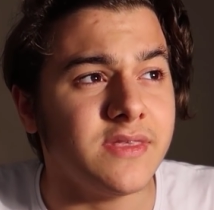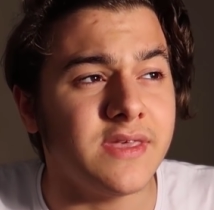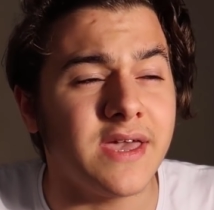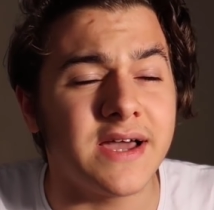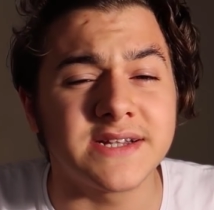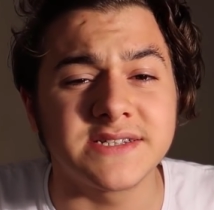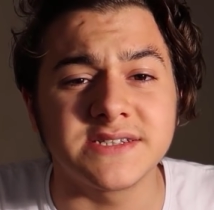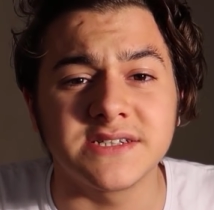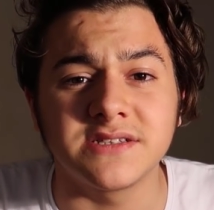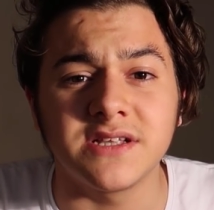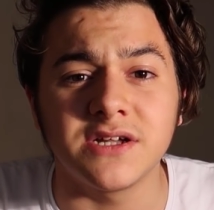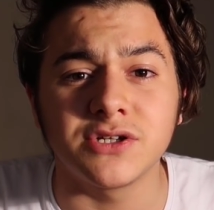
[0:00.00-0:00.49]

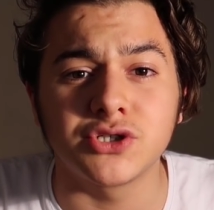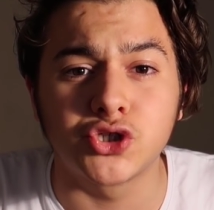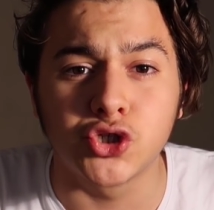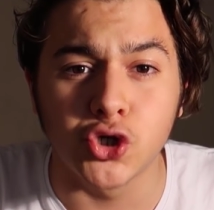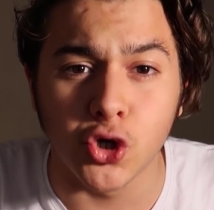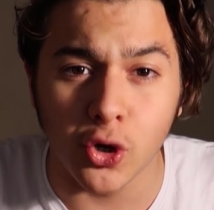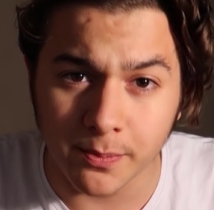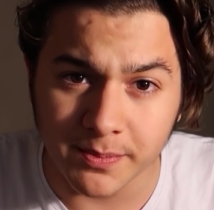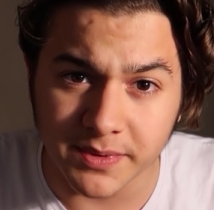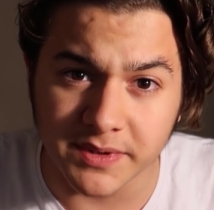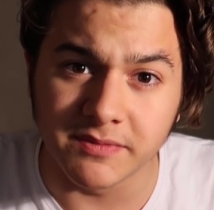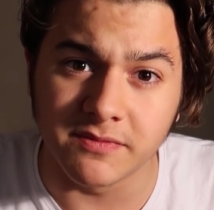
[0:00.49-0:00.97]
Gerçekten
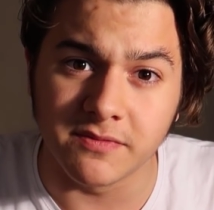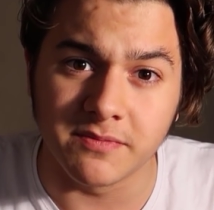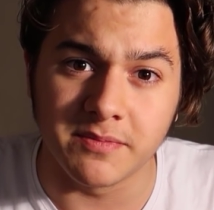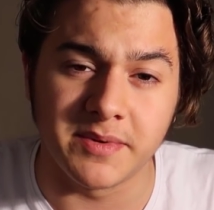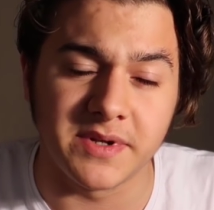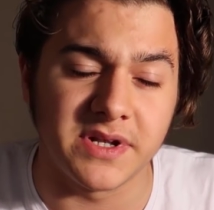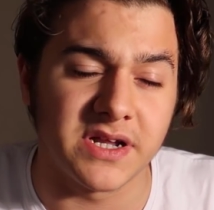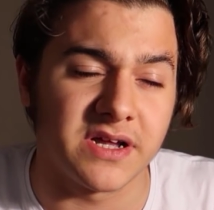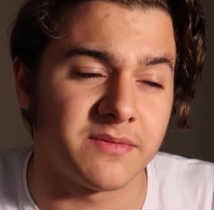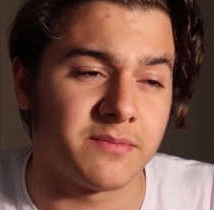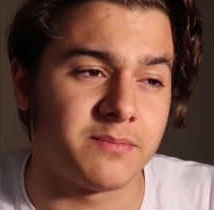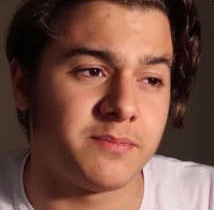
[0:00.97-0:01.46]
çöp gibi
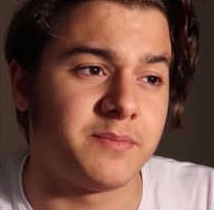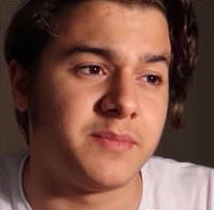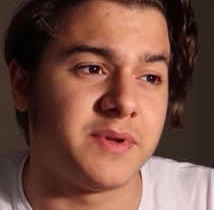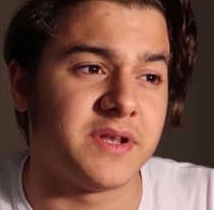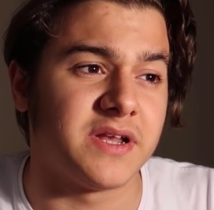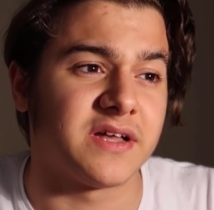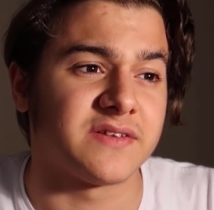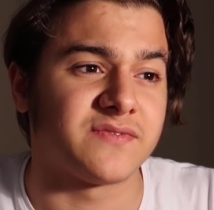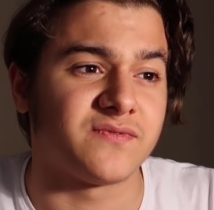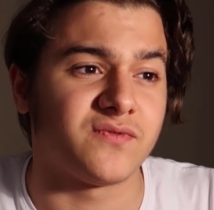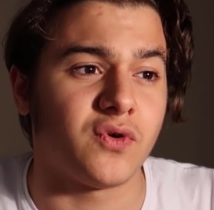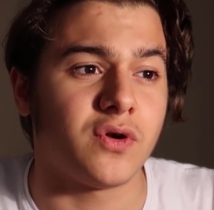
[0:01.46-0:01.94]
bir
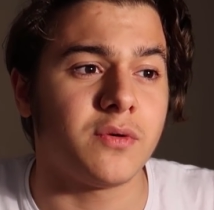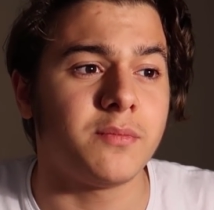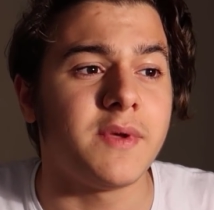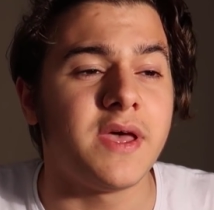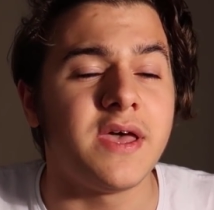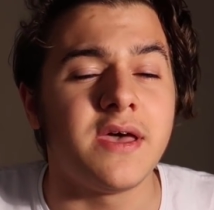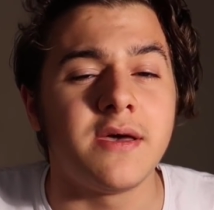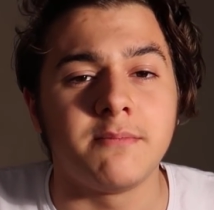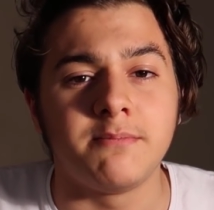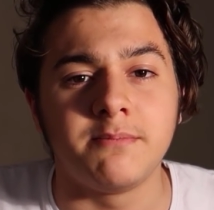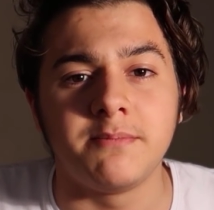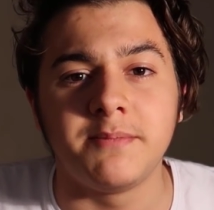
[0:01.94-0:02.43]
platform.
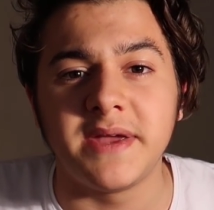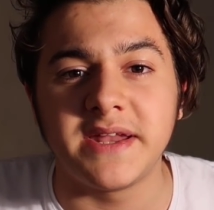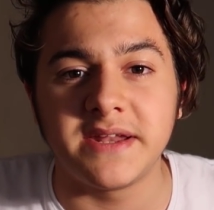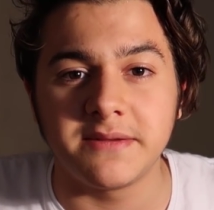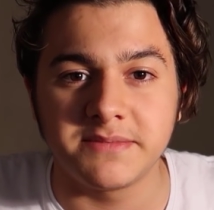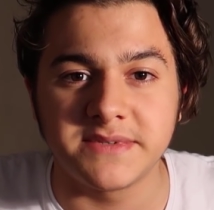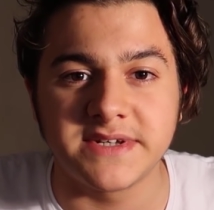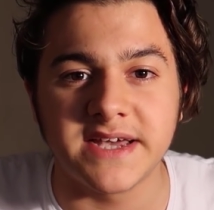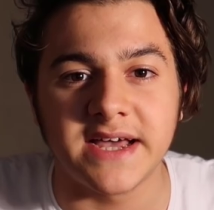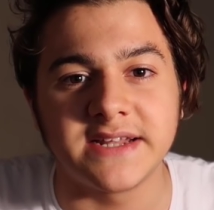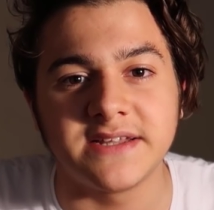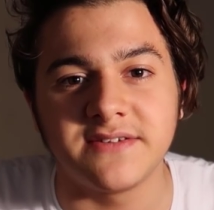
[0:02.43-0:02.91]

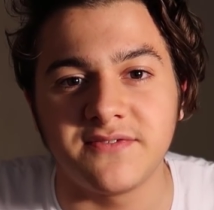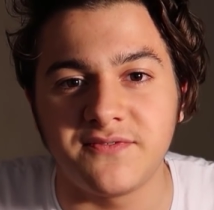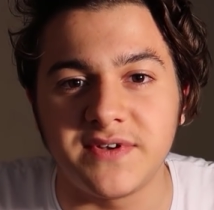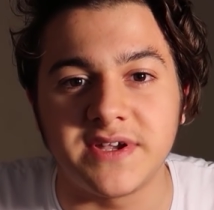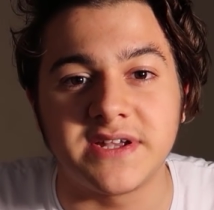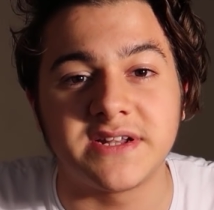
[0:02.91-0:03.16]
Benim kendi